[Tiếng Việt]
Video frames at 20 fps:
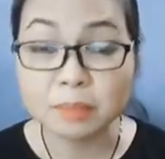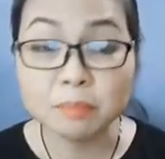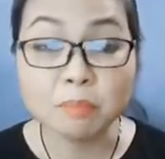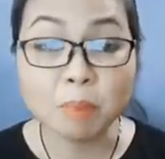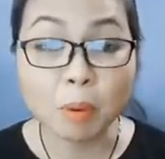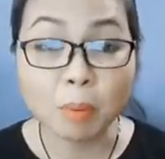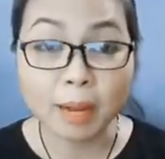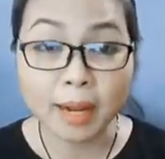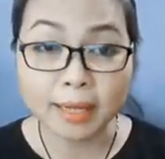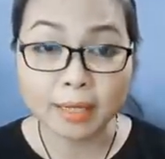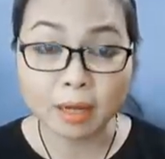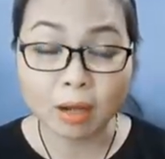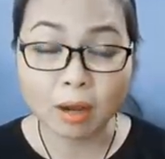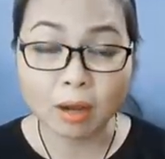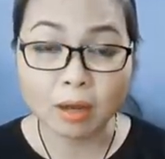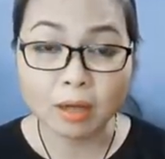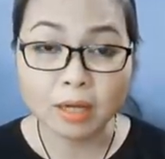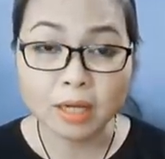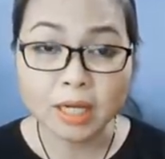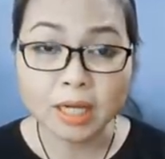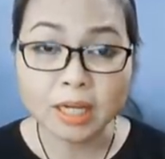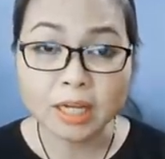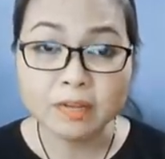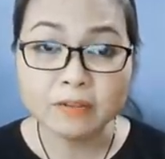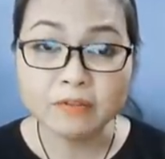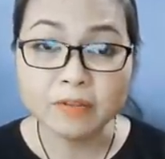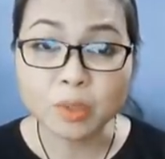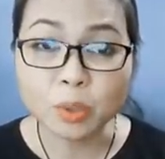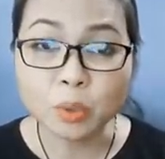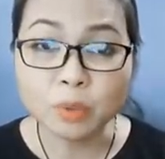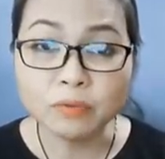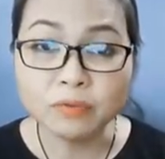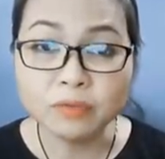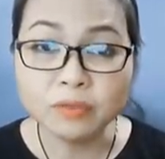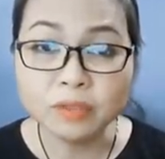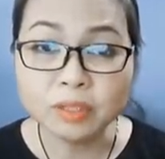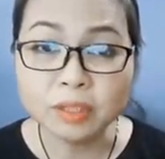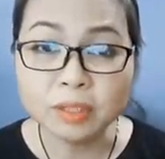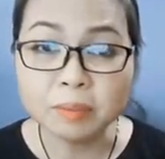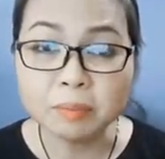Một ngày nọ, vị quân
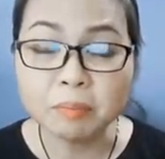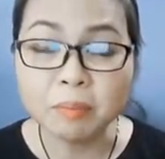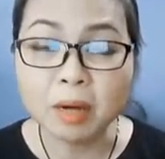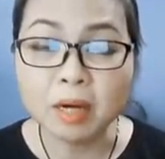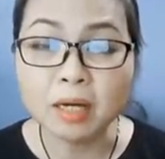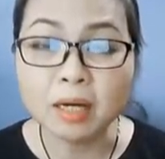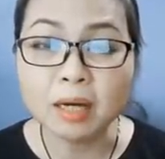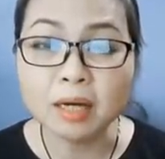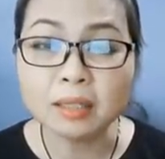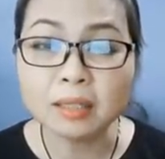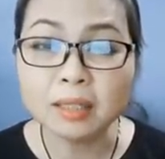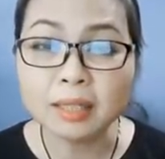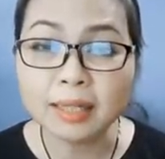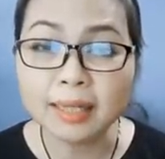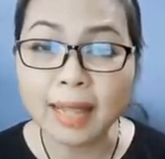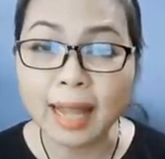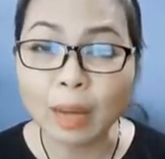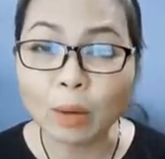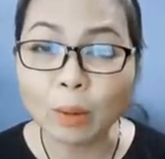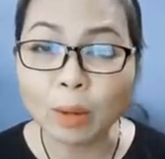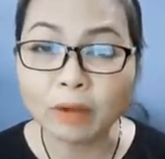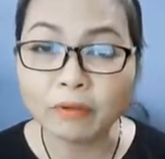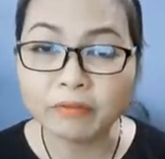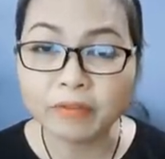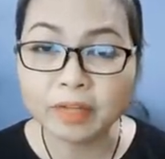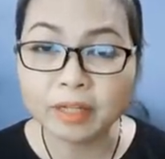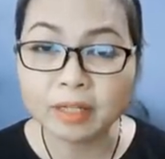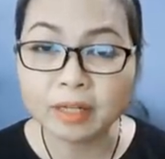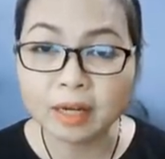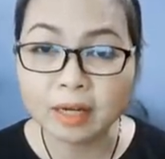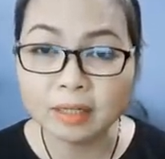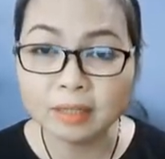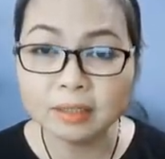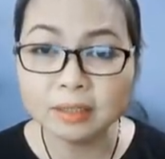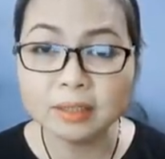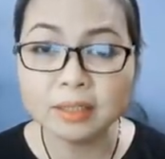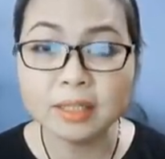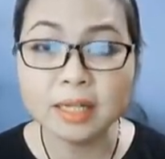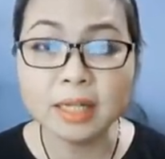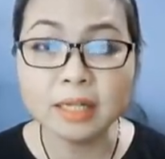vương mời hết tất cả quan viên đến
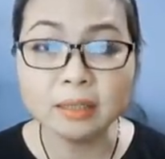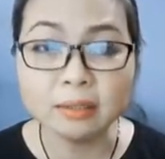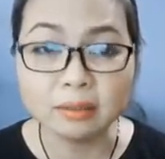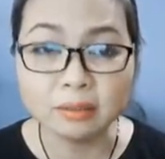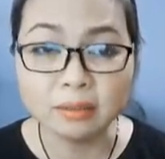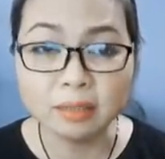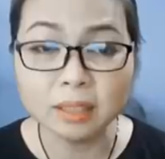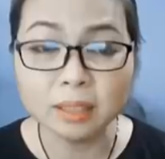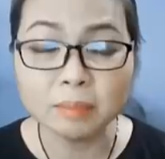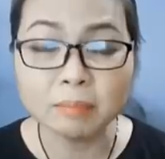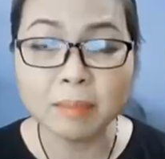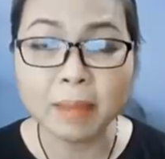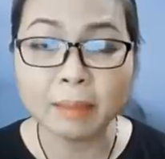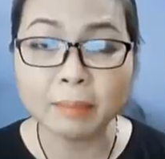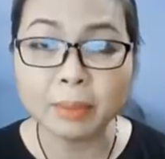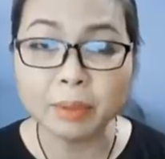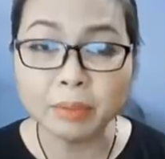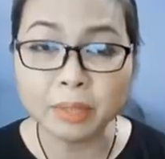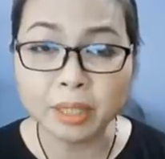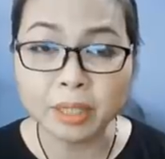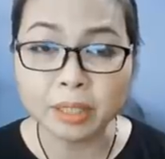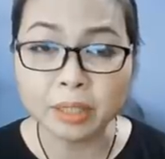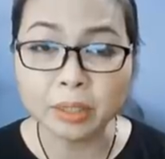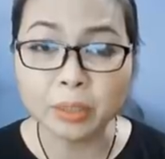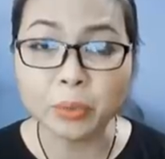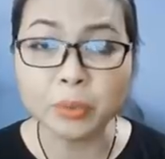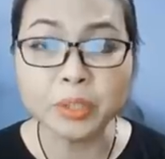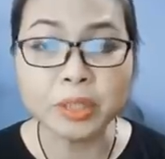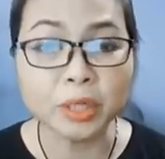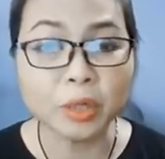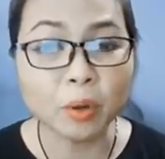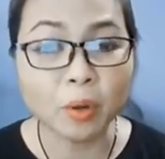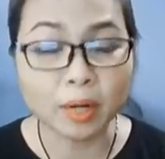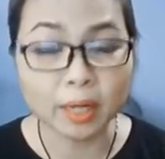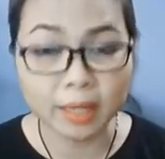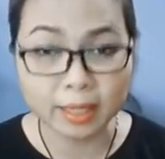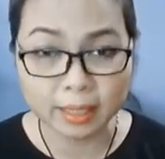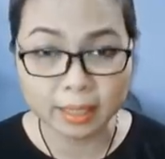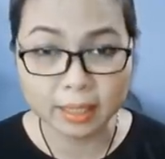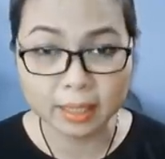để thưởng thức màn biểu diễn của những con
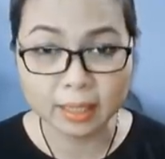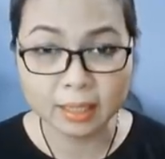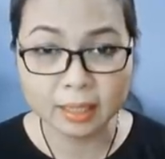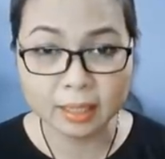khỉ.